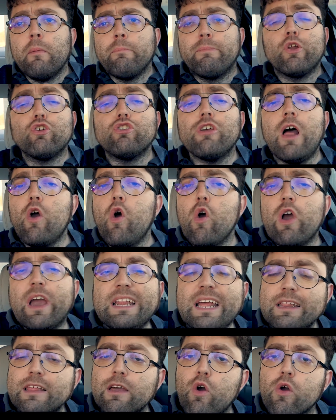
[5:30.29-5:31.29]
Pero es algo
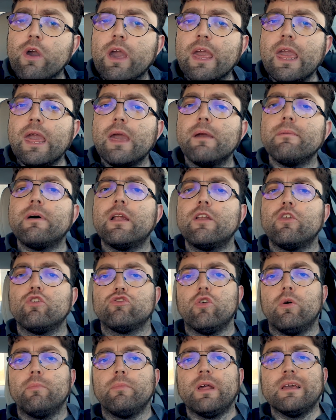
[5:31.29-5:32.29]
genético que llevan
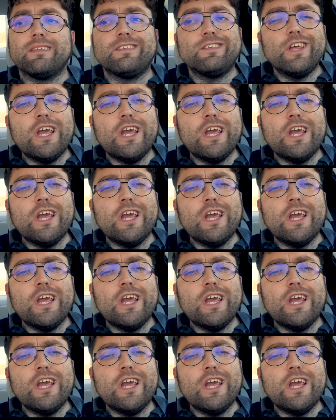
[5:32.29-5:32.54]
los hombres.